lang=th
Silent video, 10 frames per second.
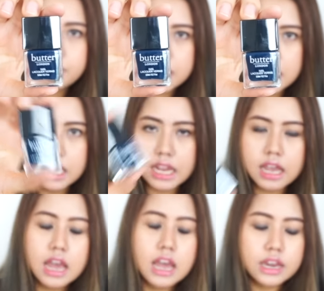บนี้
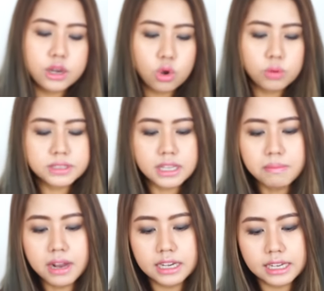ดูปที่
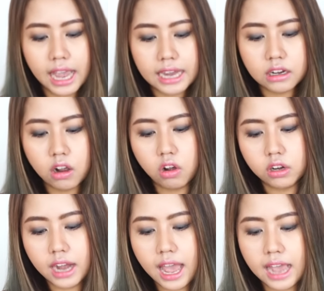เหมือนกันของ
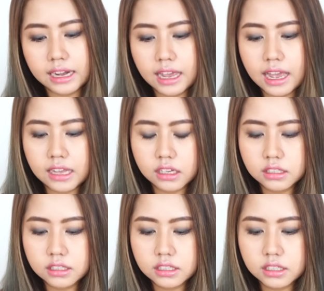นางนะคะก็
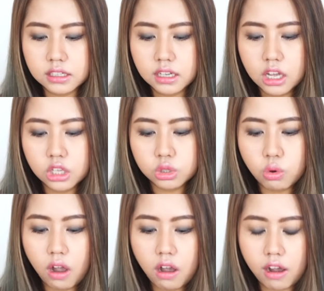คือตัว
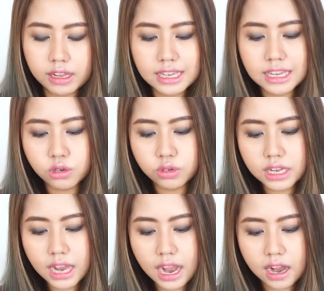ของ
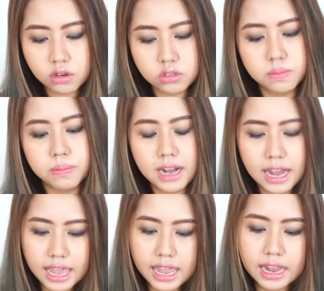Etude House
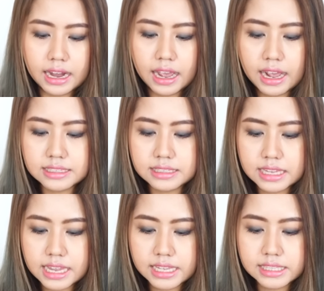Play นะคะสี